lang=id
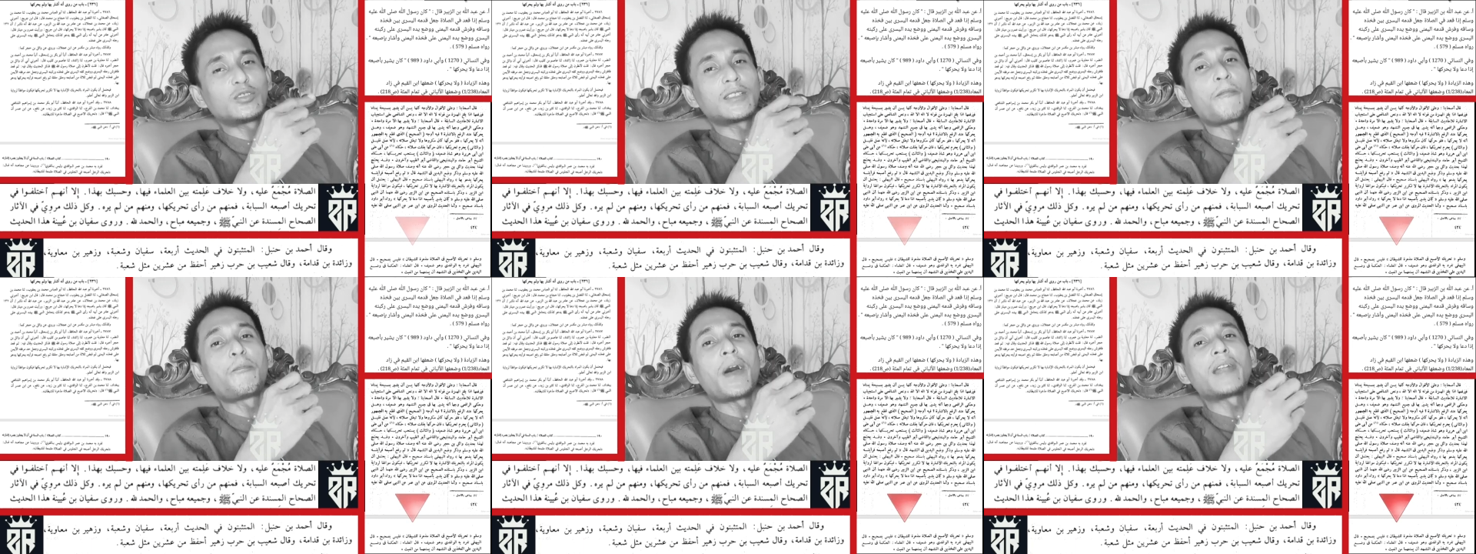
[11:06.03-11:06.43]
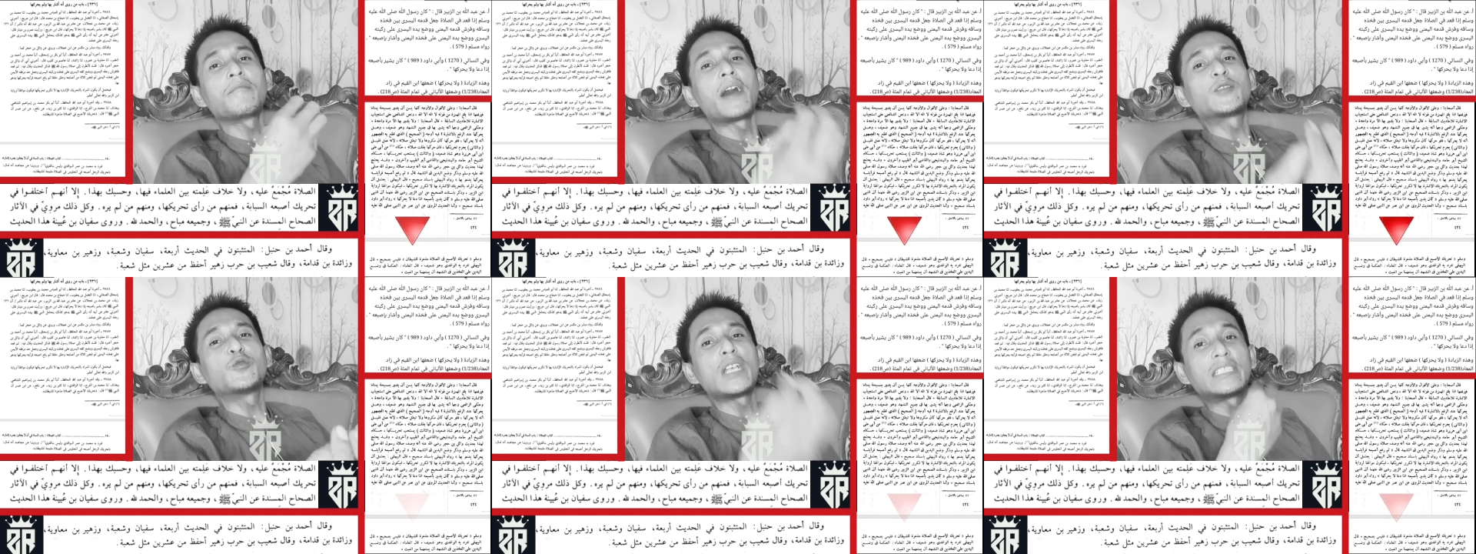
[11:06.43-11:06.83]
tempat
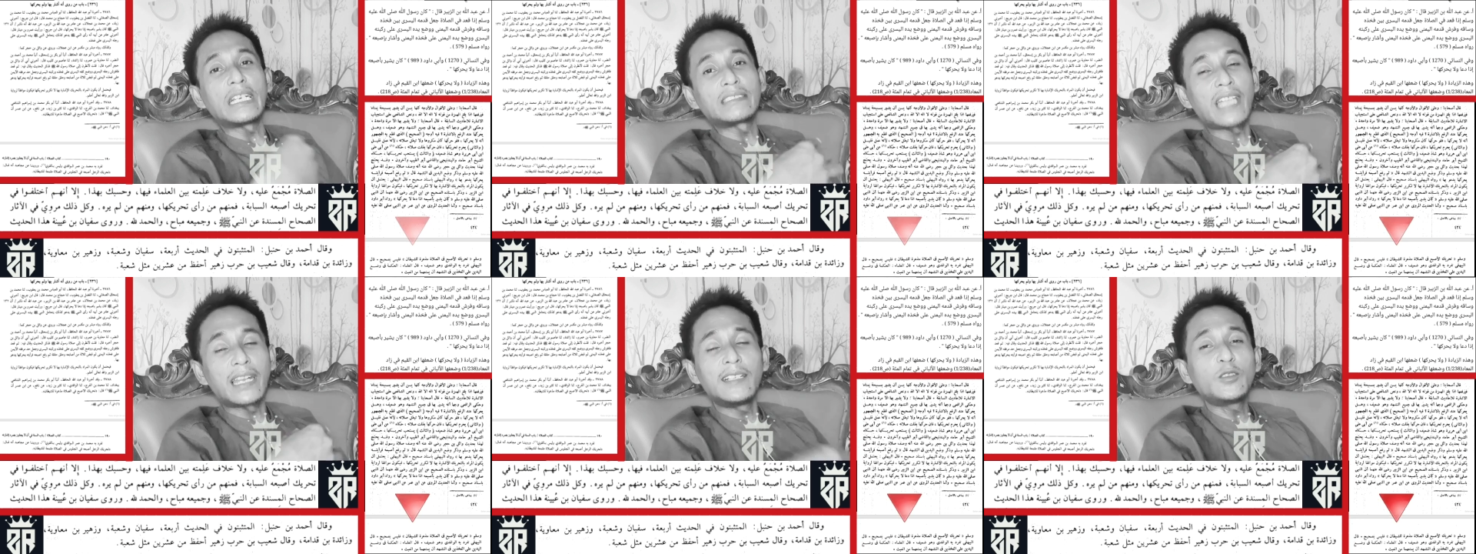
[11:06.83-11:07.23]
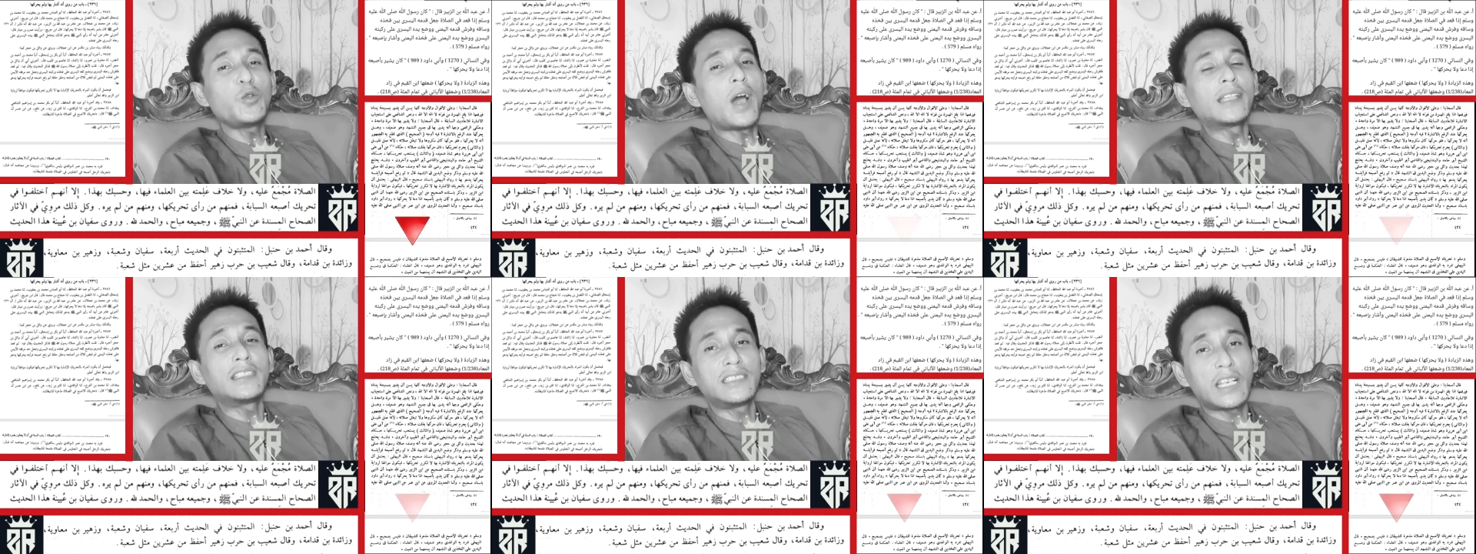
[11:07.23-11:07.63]
masuknya setan itu
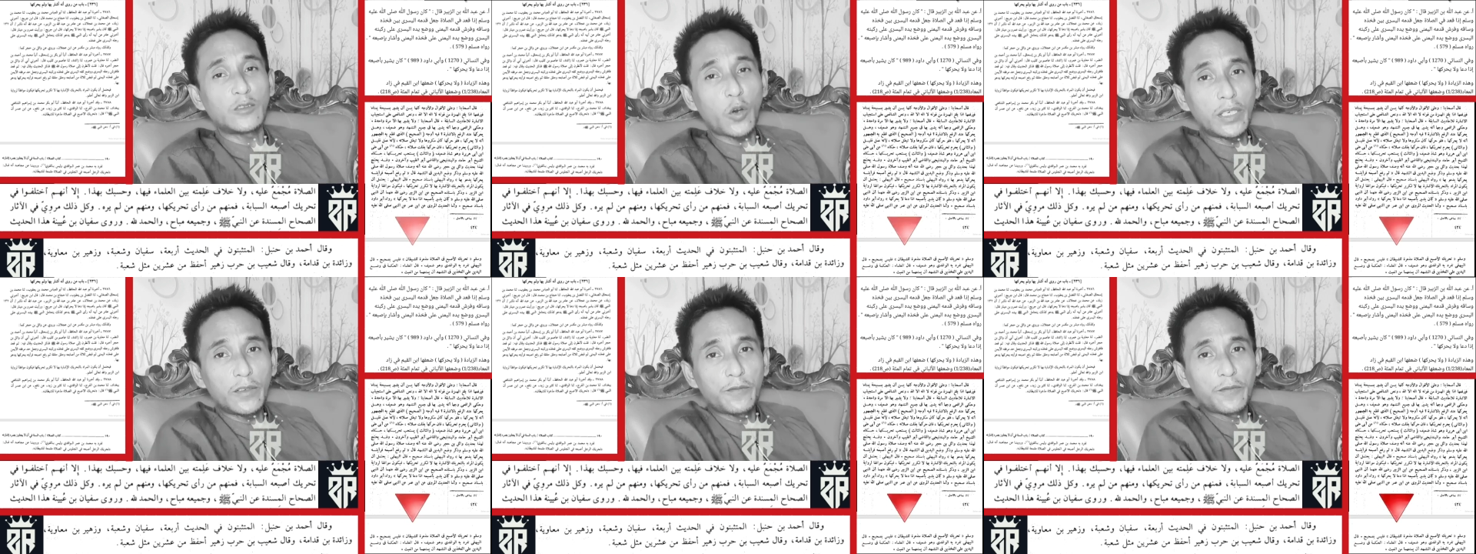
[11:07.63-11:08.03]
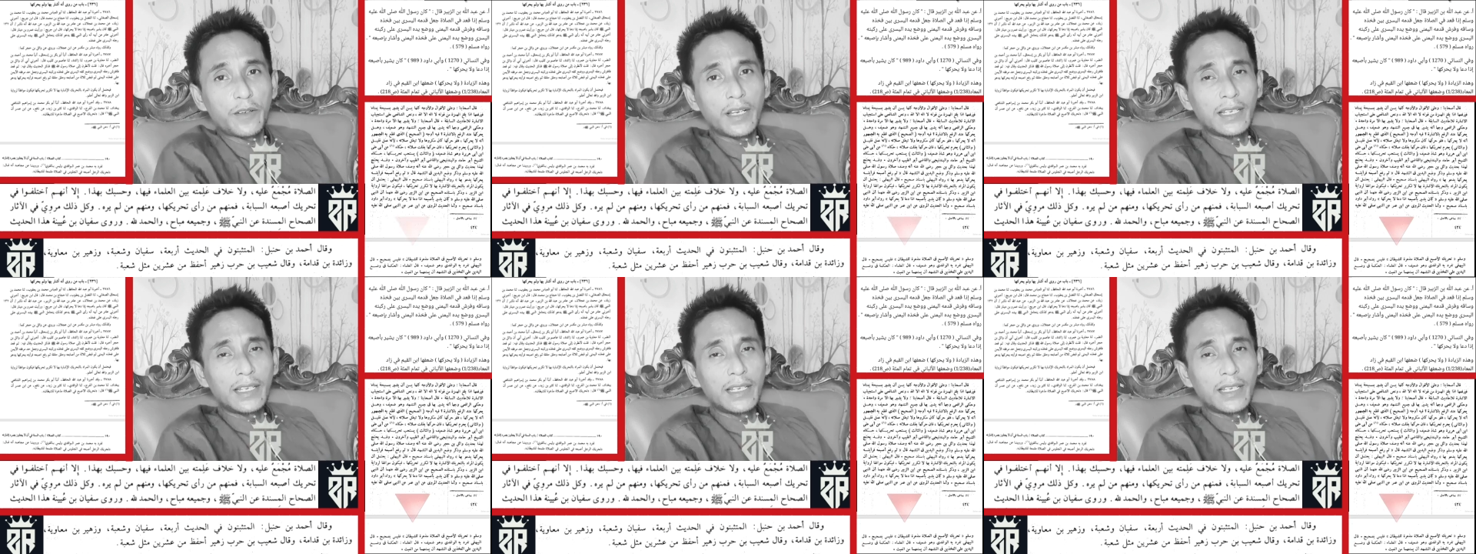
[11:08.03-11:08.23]
hadisnya doif.